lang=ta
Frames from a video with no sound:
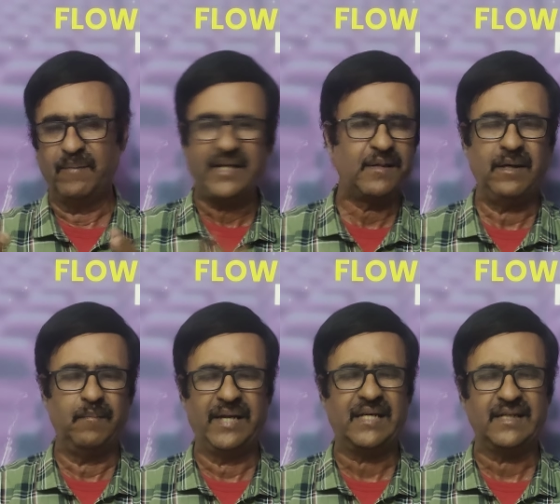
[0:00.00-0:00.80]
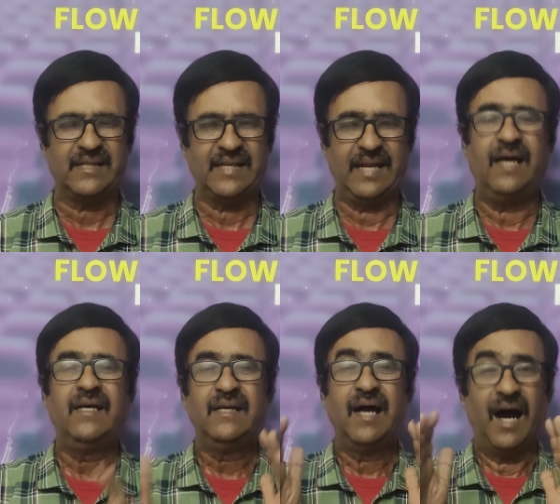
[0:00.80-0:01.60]
மறுக்க மறுக்கிறதுக்கு இல்லை
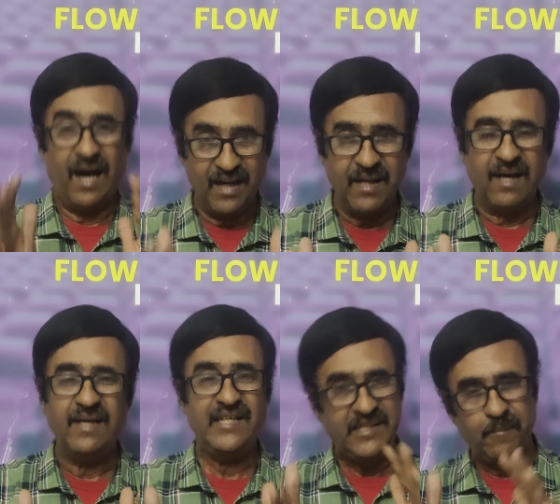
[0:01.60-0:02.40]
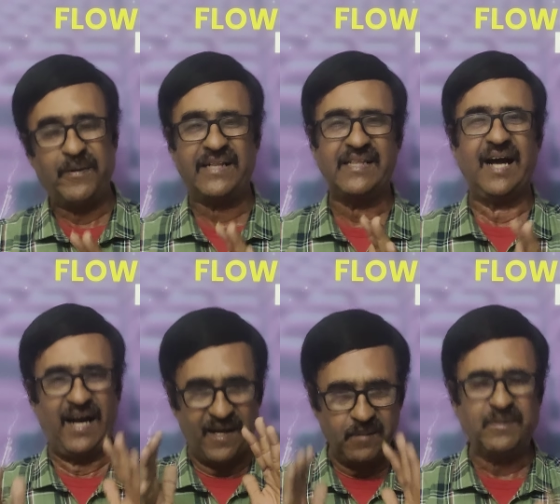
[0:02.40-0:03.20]
ஆனால் இந்த படத்தில்
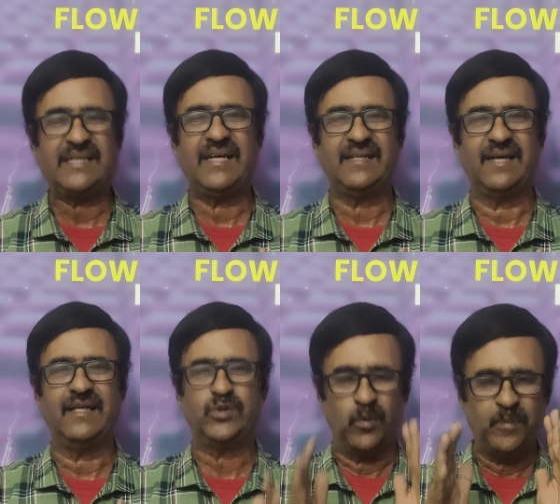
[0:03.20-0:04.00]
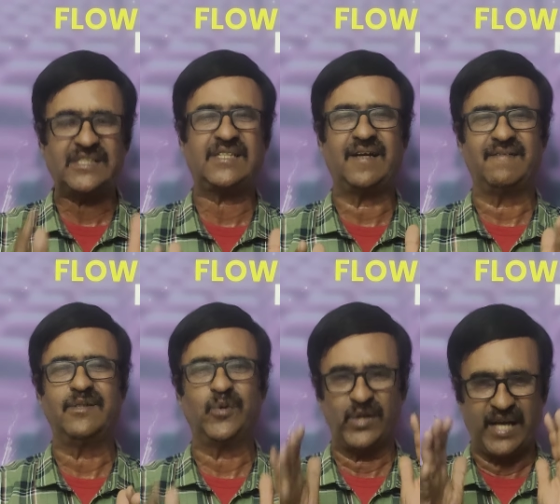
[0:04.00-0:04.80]
ஆரம்பத்துலேருந்தே சூப்பர் ஸ்டார்
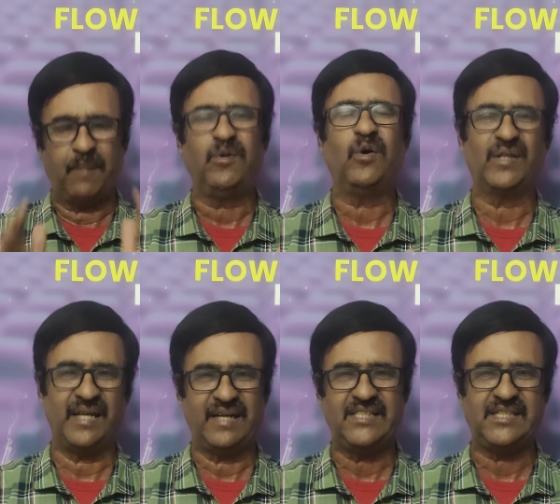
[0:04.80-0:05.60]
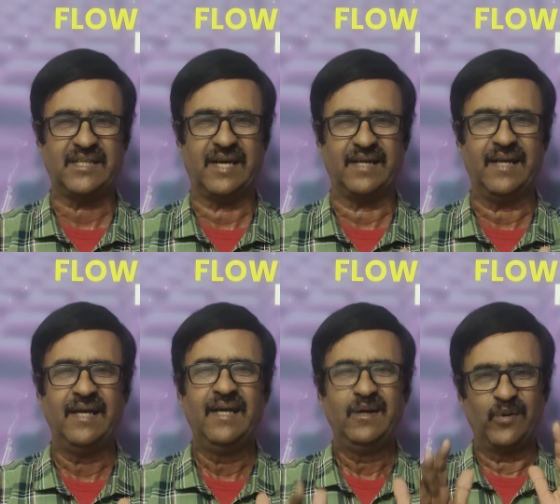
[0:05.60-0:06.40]
வந்து ஒரு கேமியோவில் தான் நடிச்சிருக்காரு
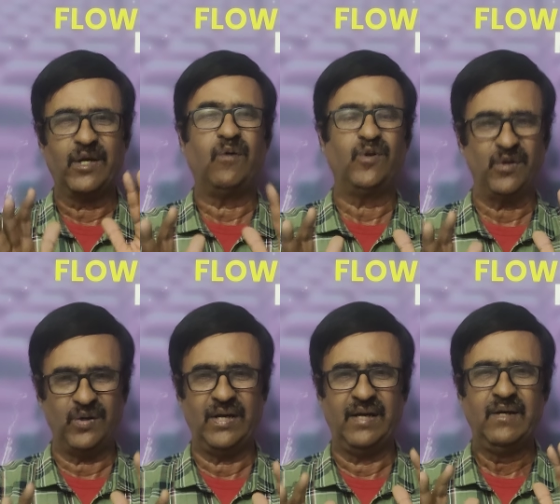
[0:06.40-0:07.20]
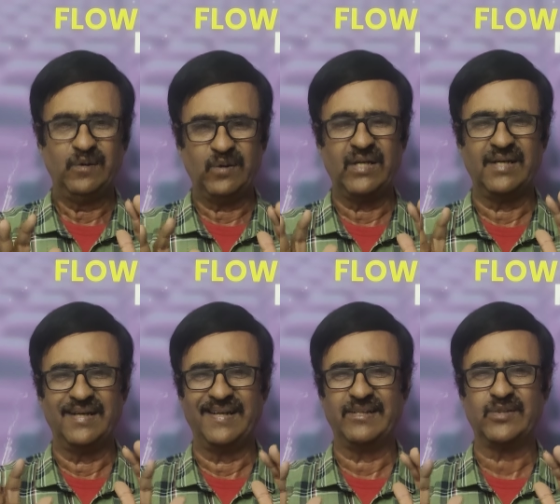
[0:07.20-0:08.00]
ஒரு கௌரவ ஒரு
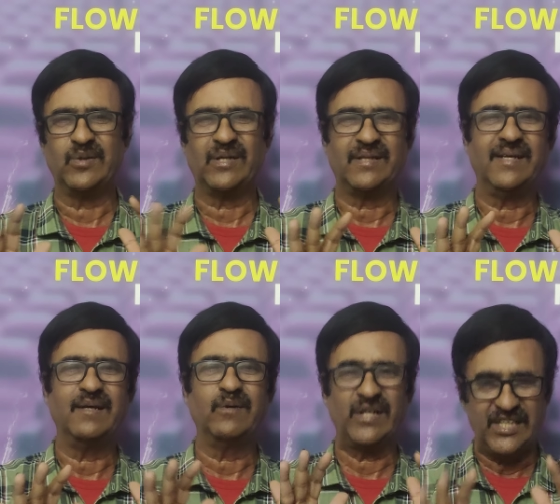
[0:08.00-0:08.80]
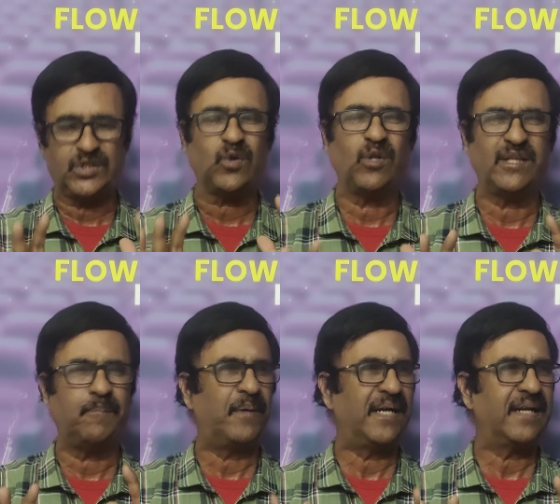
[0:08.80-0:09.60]
என்ன சொல்கிறது ஒரு கெஸ்ட் ரோல்
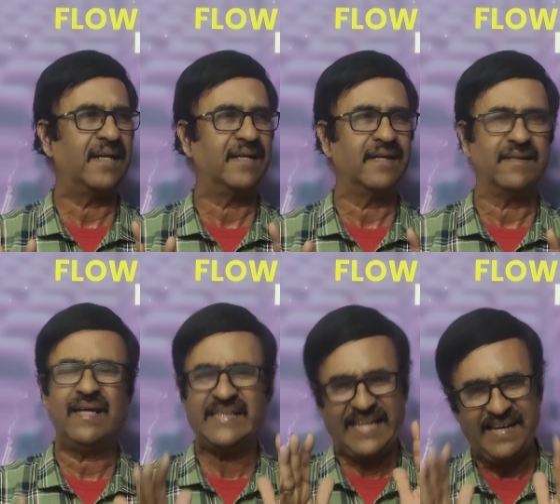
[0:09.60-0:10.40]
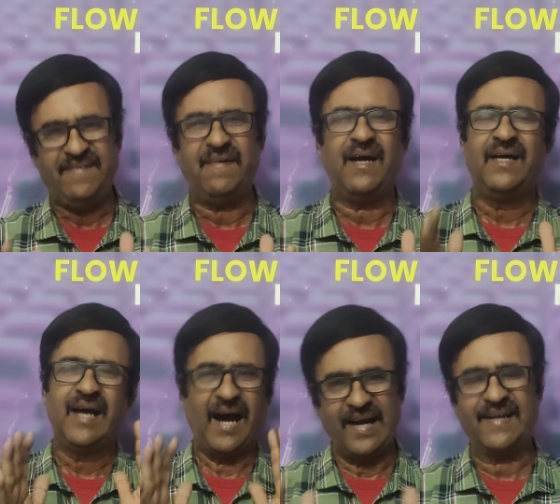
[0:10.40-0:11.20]
தான் பண்ணுறாருங்கிறத தெளிவாக
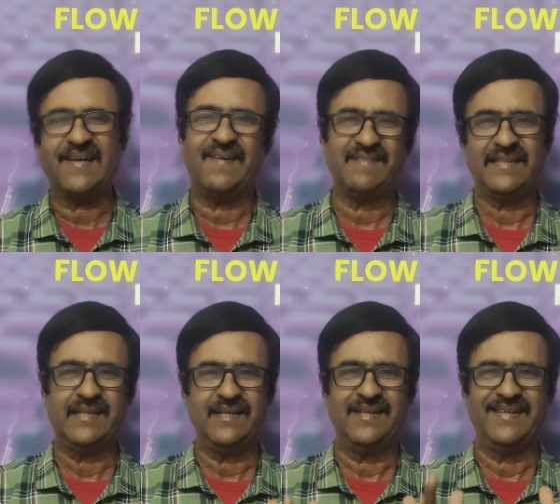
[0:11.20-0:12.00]
அழகாக வந்து